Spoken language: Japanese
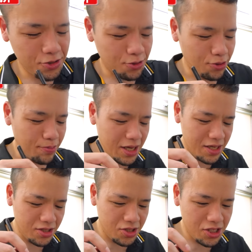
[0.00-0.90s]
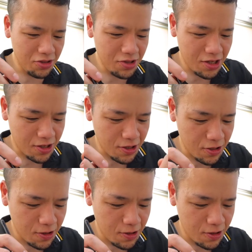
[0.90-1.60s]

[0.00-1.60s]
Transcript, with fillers: ちょっと麺いっちゃうか。